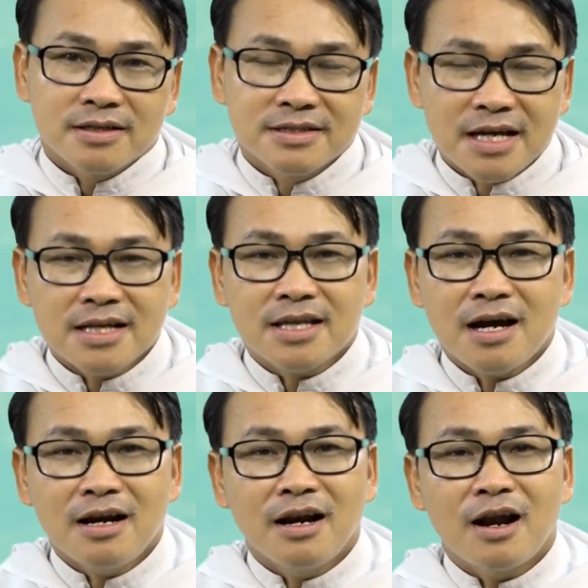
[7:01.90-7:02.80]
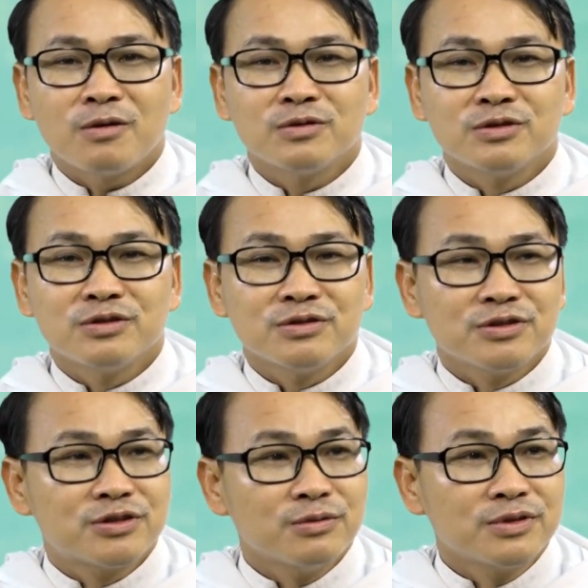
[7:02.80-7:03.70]
gia tăng lòng
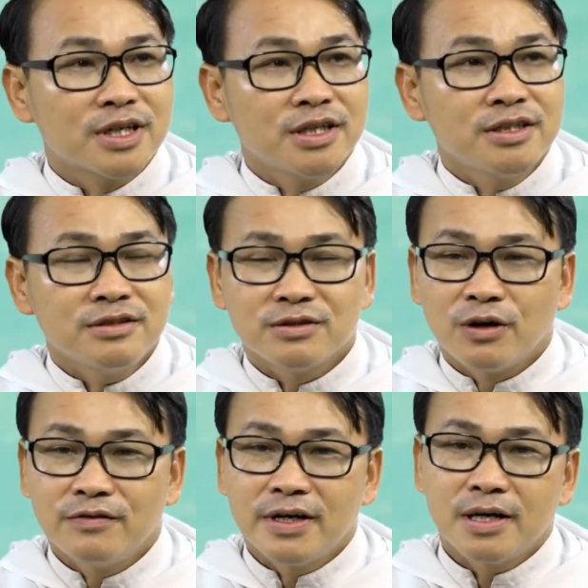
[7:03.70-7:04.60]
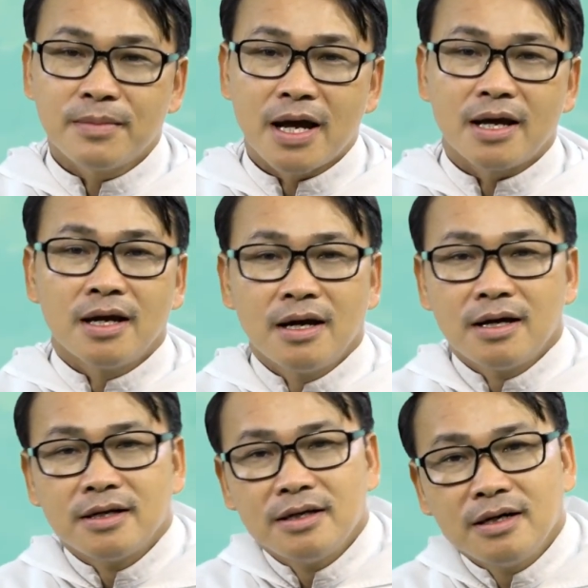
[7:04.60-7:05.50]
sùng kính đối với Đức Mẹ
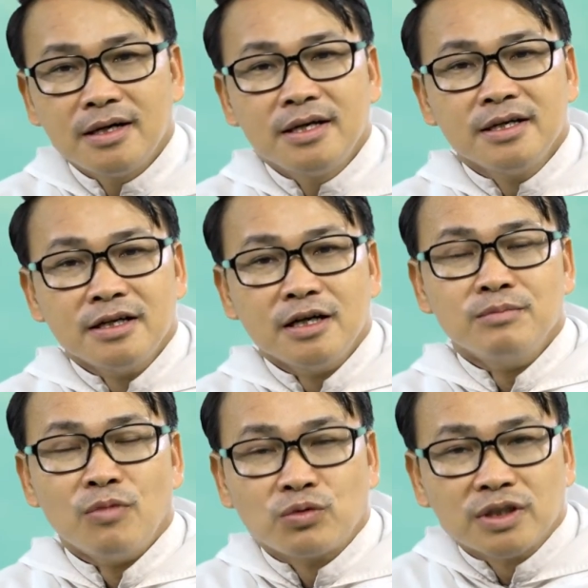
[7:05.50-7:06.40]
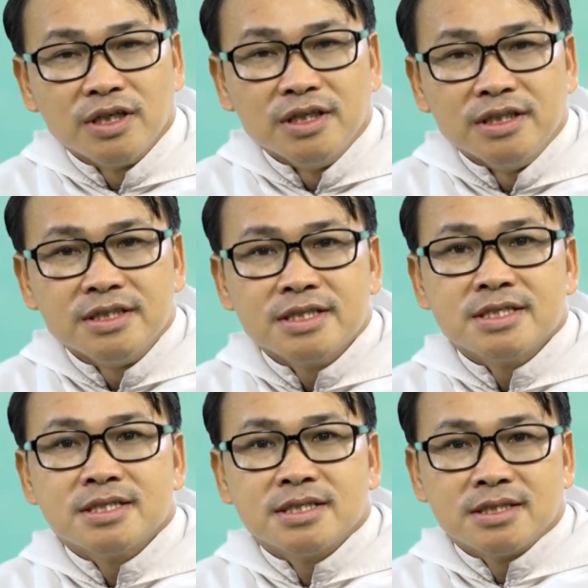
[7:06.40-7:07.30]
nơi người mục tử,
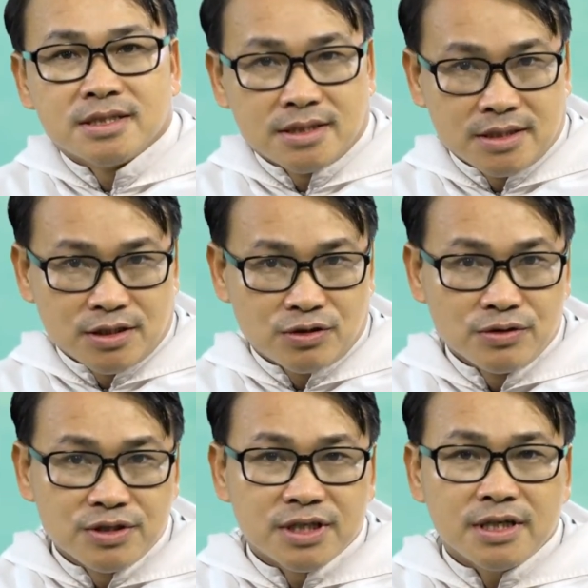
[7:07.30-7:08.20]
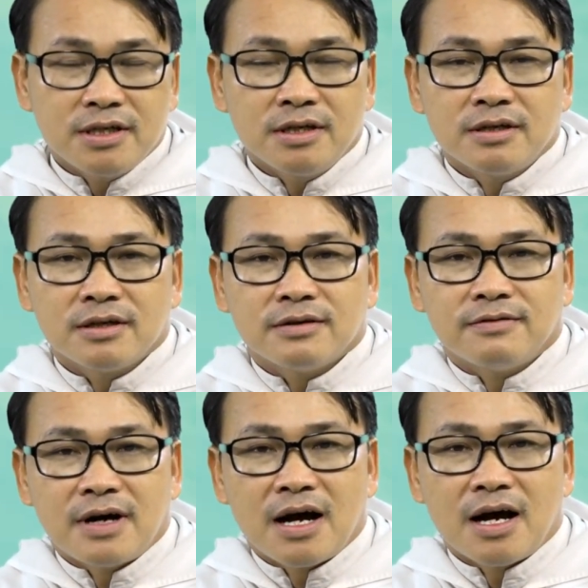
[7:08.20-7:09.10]
tu sĩ
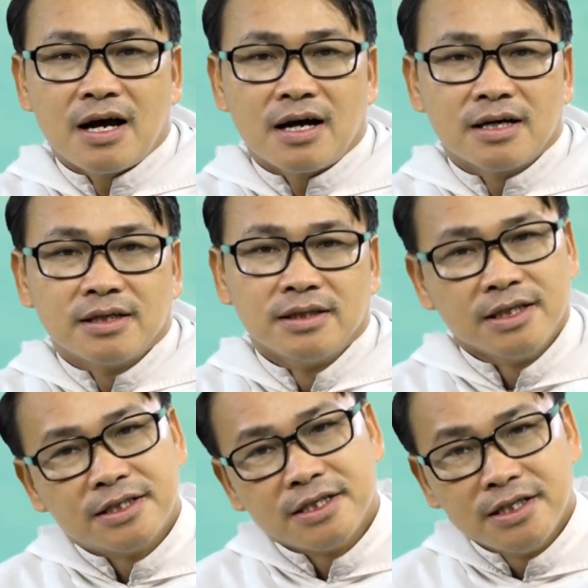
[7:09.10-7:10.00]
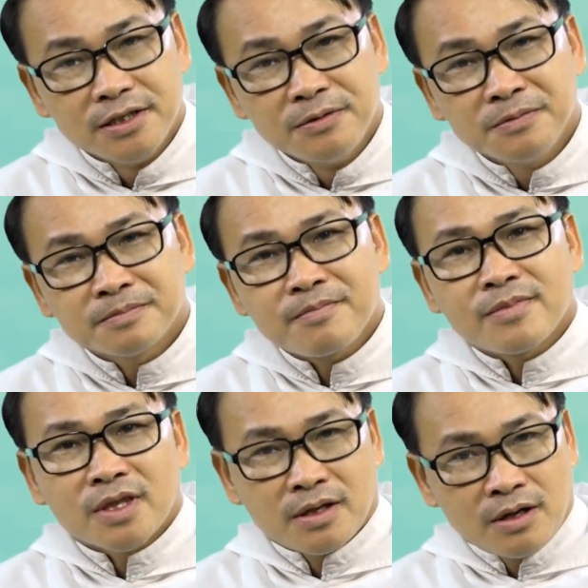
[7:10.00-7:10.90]
và người tín hữu.
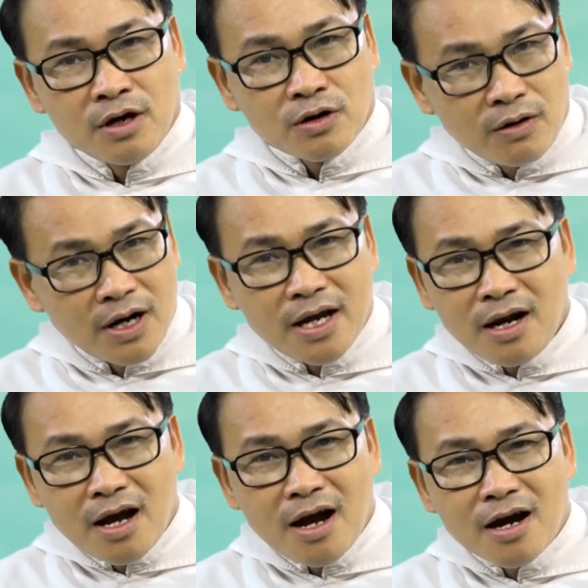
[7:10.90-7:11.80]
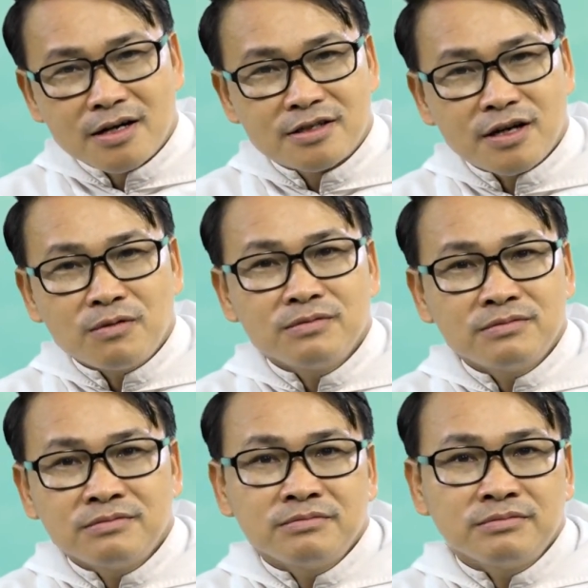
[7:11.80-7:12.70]
Có lẽ là
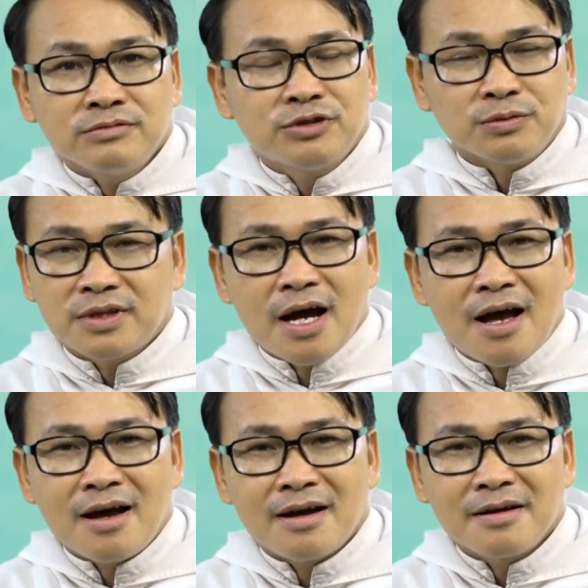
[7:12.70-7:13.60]
trong chúng ta